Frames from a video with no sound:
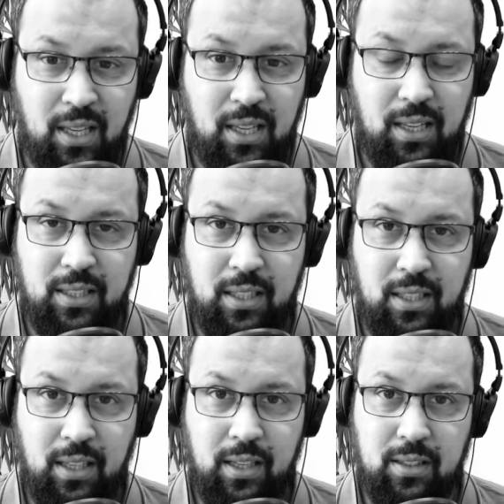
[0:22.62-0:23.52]
L'idée
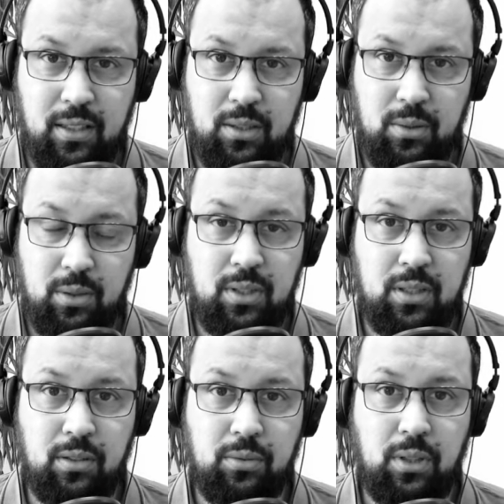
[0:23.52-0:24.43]
derrière cette question, c'est aussi de
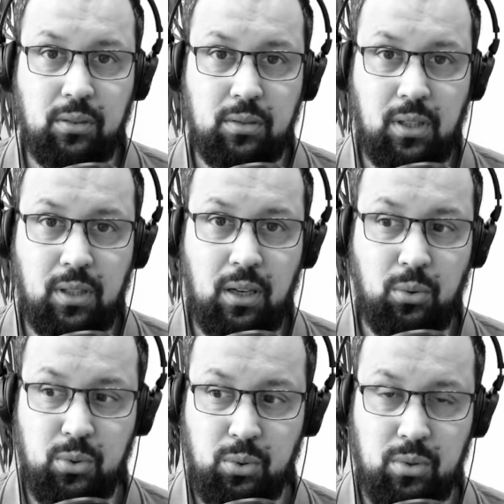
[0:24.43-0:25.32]
savoir quelles
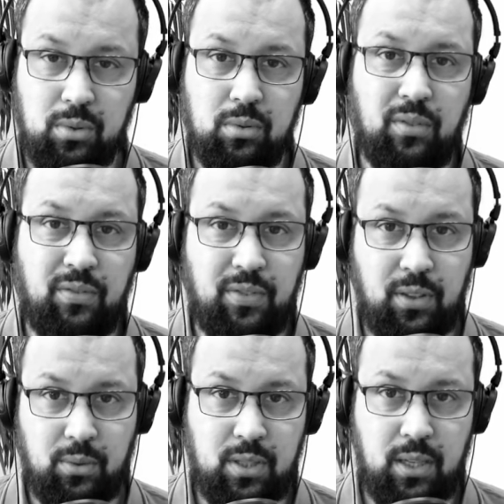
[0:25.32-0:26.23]
ressources
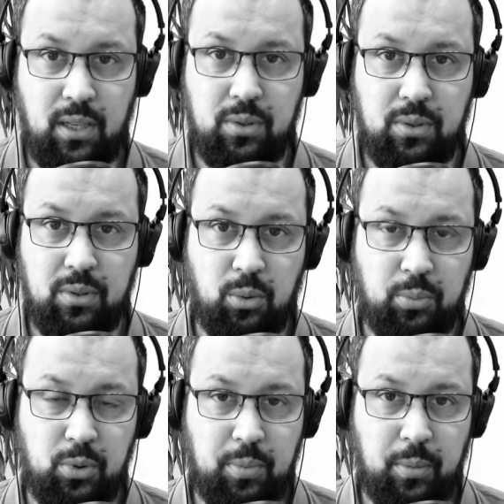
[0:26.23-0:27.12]
financières aussi on
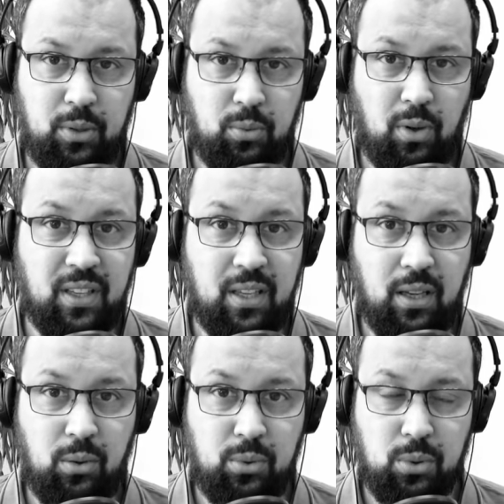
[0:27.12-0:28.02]
peut se permettre, ou avec
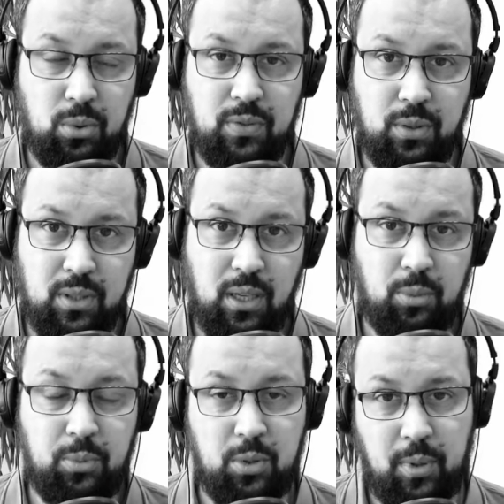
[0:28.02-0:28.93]
quelles ressources financières on
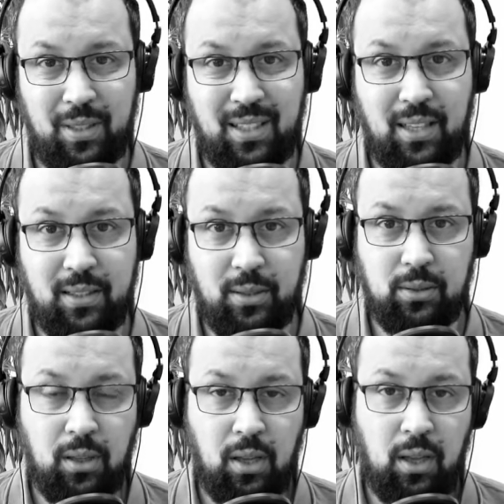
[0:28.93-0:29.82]
peut se permettre
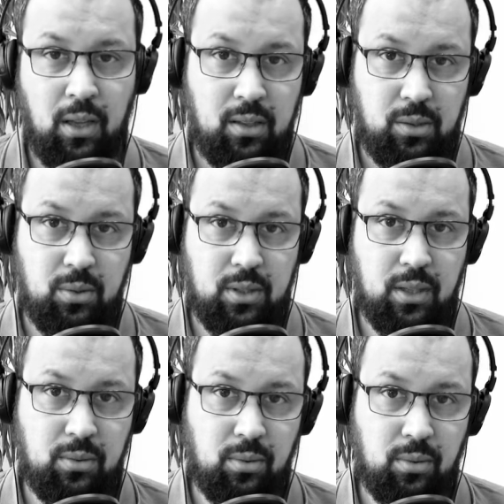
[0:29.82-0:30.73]
d'attendre jusqu'à
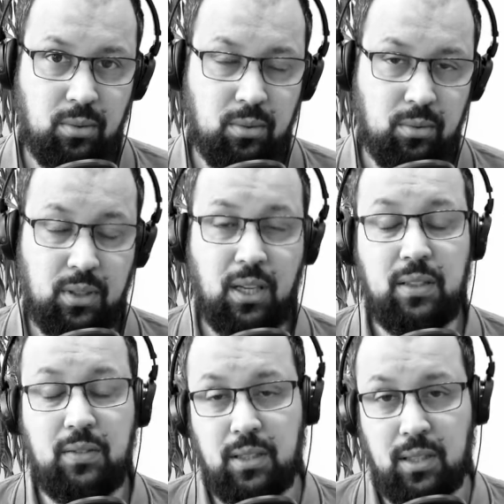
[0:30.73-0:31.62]
ce que notre
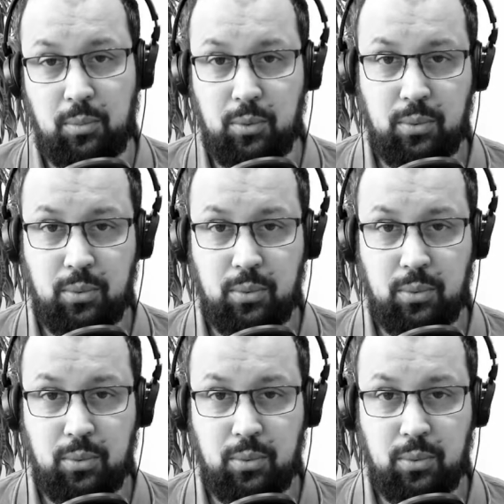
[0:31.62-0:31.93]
activité débute